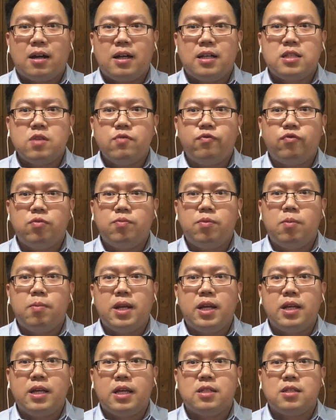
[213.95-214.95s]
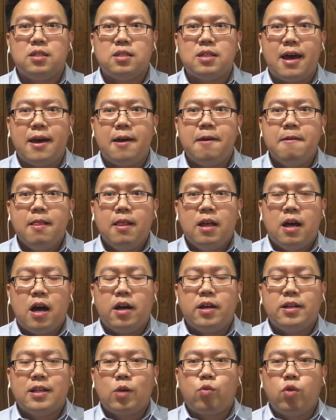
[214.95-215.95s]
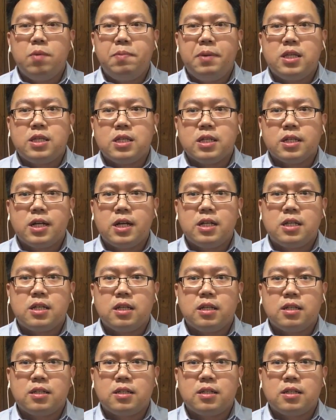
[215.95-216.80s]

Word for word: 那政府部门呢也是在好像在规避责任，